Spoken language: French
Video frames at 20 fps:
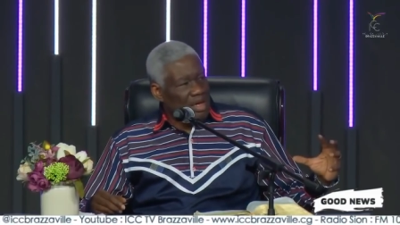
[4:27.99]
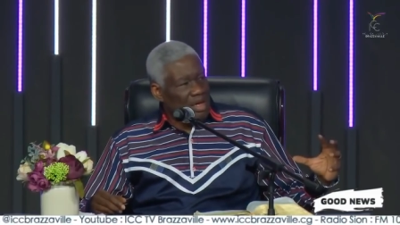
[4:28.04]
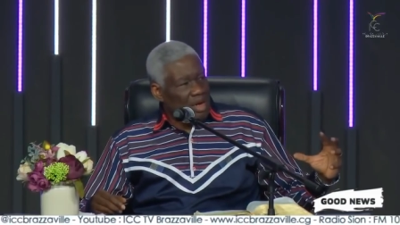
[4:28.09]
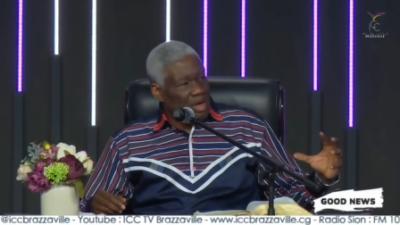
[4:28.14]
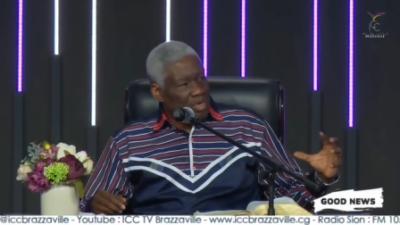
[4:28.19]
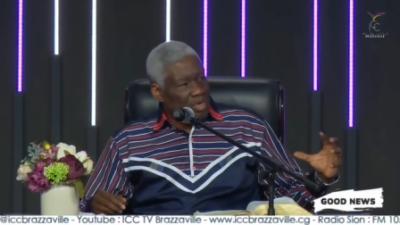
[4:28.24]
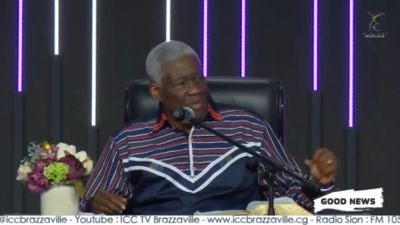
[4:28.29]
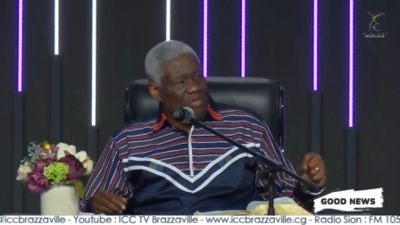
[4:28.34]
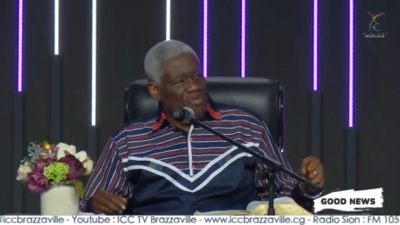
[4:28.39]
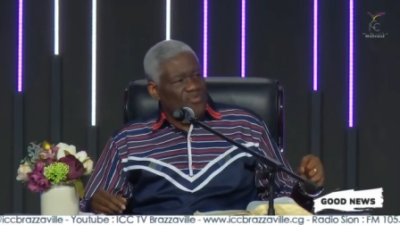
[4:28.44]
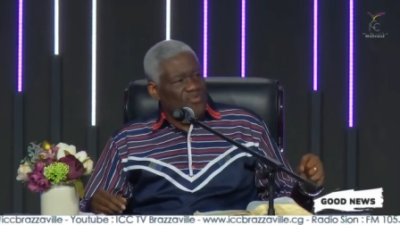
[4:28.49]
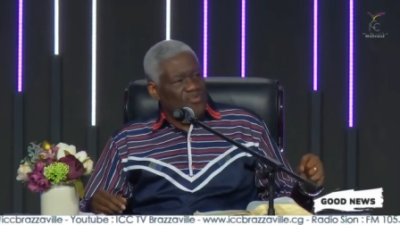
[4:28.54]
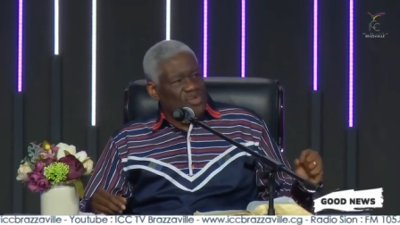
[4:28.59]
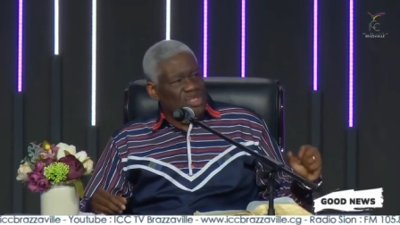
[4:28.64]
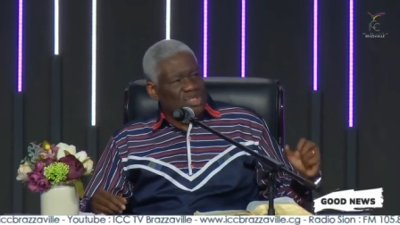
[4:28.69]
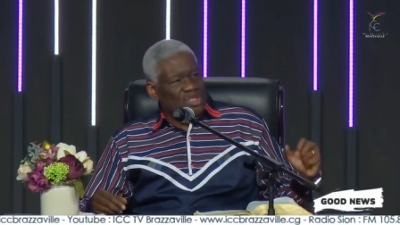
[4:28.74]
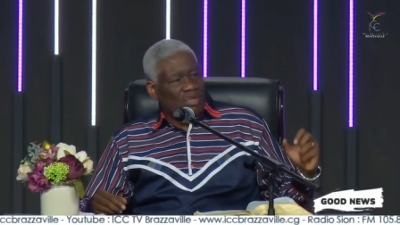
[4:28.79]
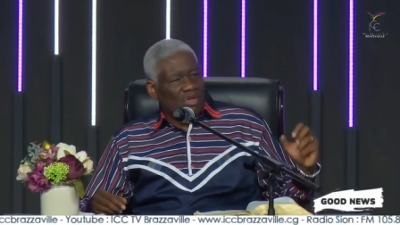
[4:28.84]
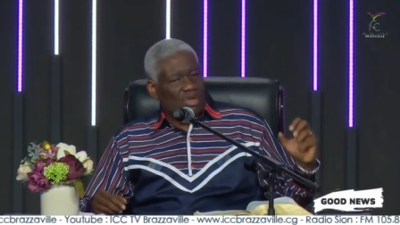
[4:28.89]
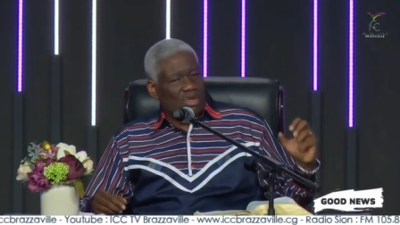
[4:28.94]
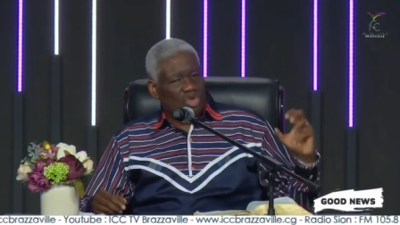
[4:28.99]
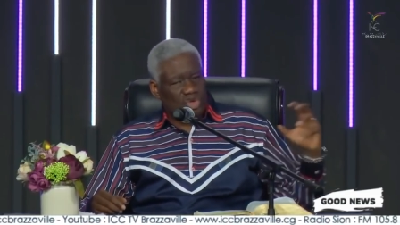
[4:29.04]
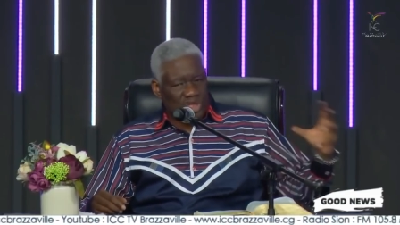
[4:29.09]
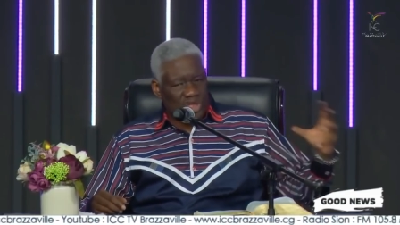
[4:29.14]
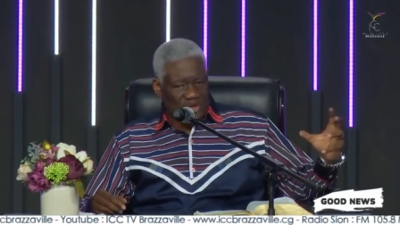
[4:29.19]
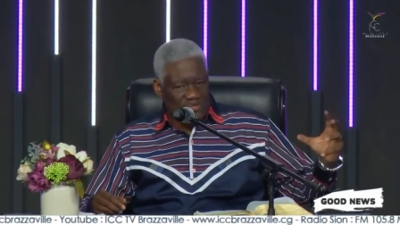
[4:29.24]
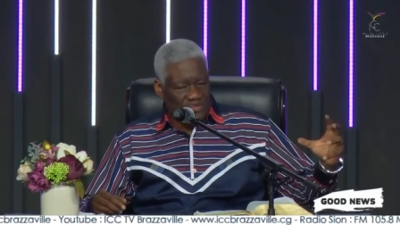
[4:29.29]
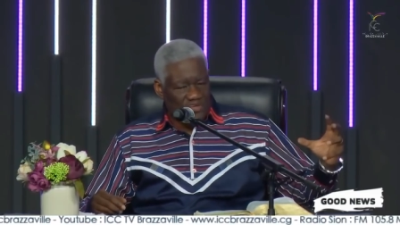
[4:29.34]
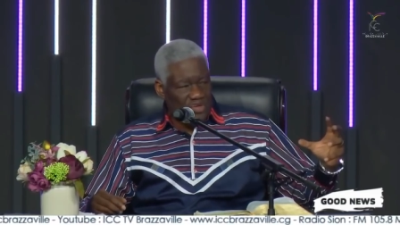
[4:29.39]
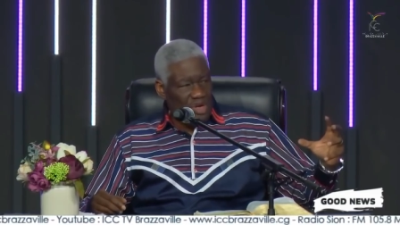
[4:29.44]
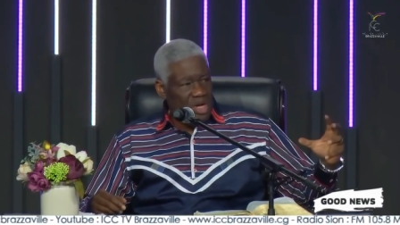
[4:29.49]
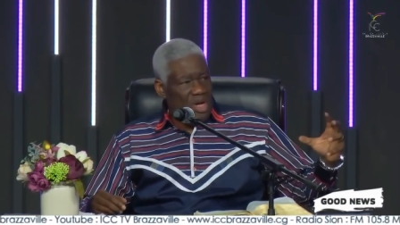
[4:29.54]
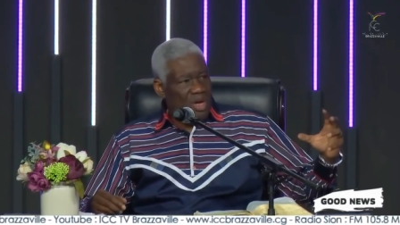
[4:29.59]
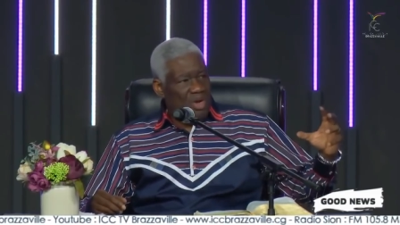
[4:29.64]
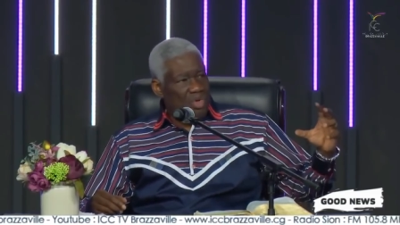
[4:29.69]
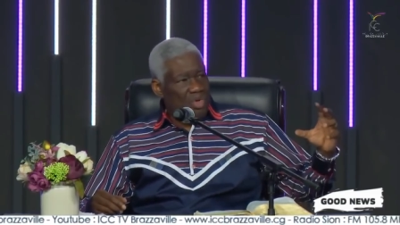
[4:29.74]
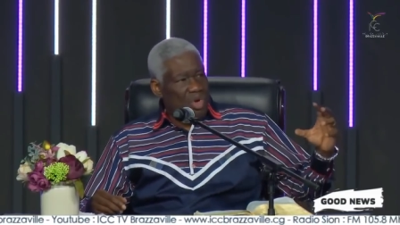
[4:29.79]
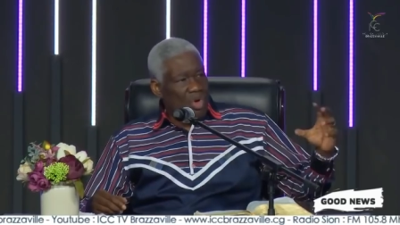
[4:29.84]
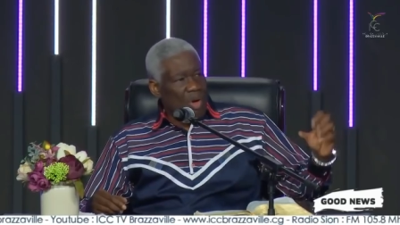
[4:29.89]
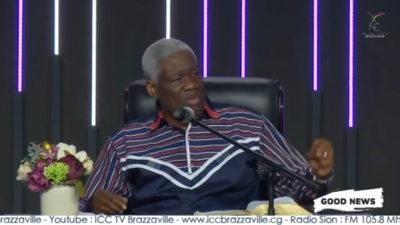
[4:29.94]
comme le fils de Joseph
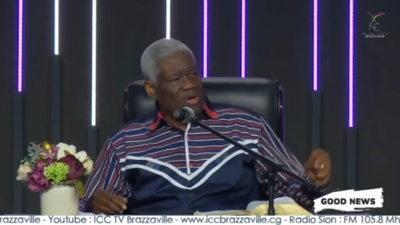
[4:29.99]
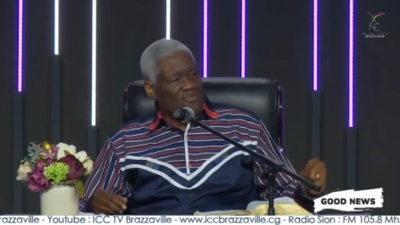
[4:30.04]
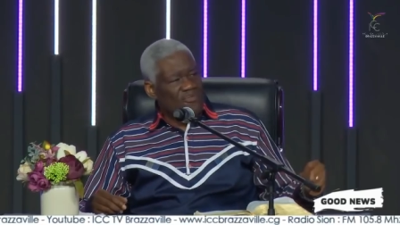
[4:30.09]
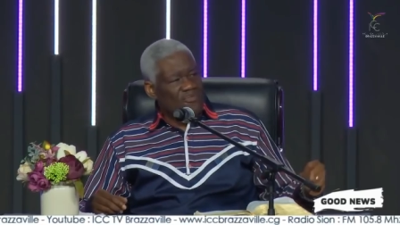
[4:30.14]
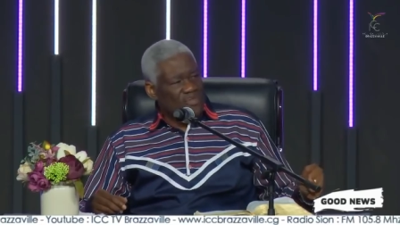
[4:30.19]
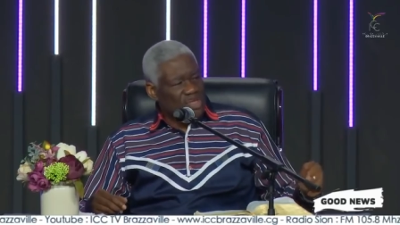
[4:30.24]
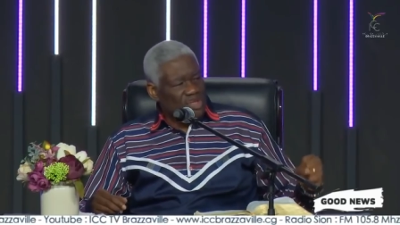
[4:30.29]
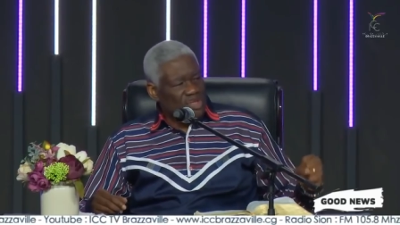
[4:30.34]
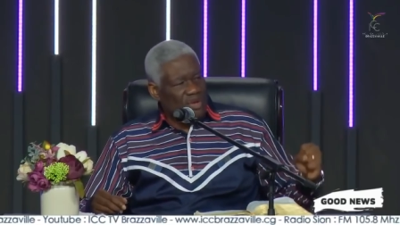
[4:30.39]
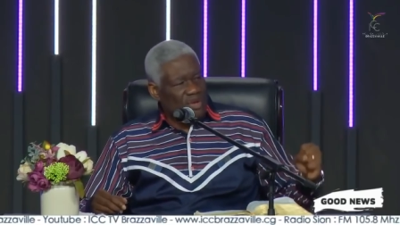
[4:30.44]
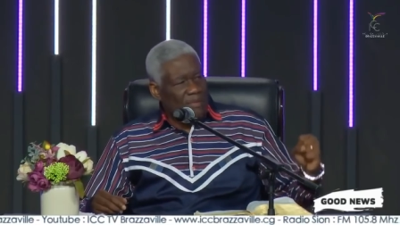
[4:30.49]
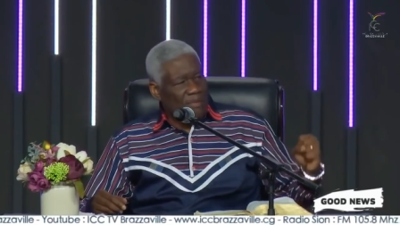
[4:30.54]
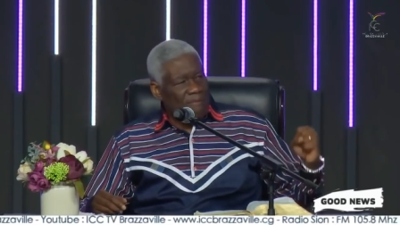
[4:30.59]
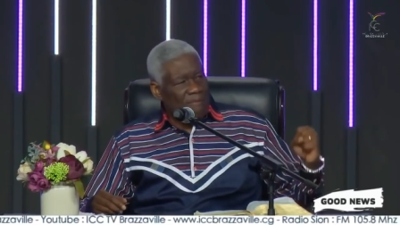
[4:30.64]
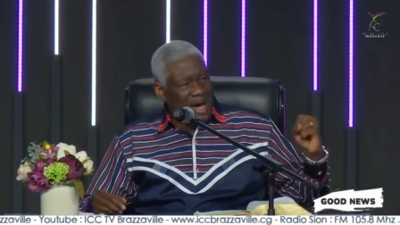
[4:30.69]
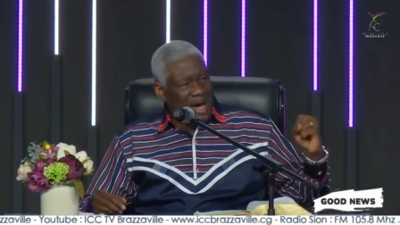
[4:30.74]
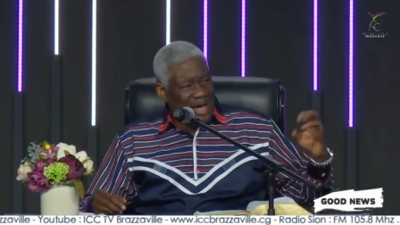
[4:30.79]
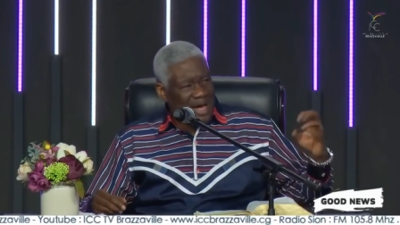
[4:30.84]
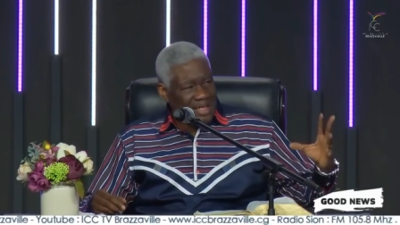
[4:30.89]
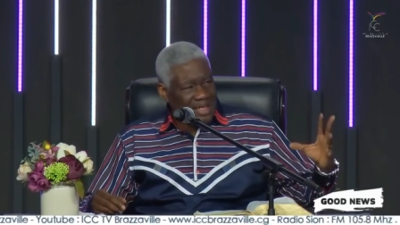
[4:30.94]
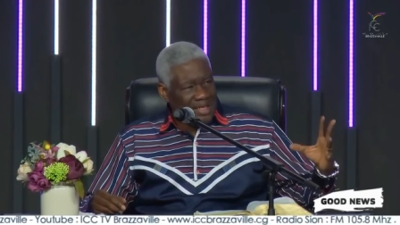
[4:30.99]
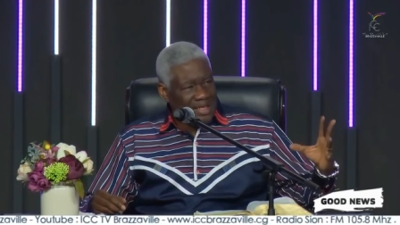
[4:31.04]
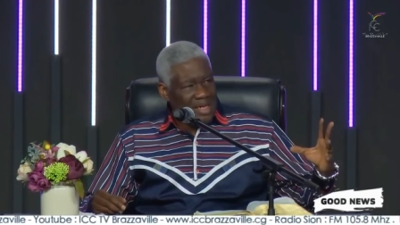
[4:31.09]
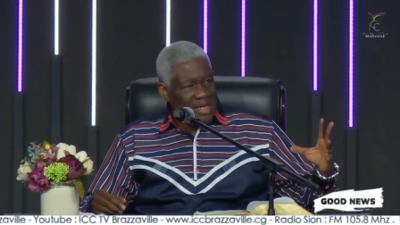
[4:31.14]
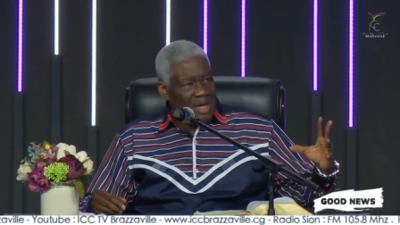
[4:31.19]
comme le fils de Marie,